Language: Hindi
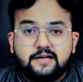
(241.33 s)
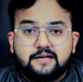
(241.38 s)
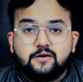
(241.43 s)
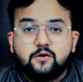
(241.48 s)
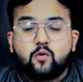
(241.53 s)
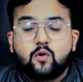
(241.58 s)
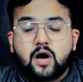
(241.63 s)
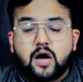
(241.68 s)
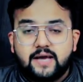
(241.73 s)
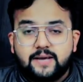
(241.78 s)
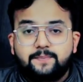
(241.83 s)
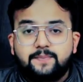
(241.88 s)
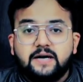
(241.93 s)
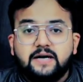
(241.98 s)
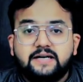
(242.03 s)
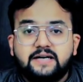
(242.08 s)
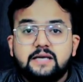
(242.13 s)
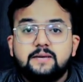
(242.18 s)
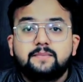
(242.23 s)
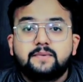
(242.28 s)
लखनऊ आई
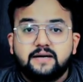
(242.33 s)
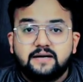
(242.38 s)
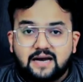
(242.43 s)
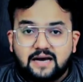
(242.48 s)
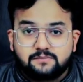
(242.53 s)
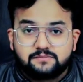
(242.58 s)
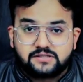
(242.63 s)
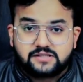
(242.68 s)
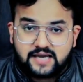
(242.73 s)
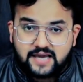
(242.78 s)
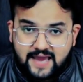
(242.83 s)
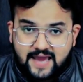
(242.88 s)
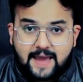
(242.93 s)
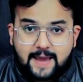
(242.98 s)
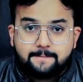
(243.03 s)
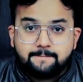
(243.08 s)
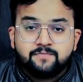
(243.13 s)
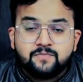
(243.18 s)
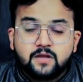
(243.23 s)
टीम के नाम से है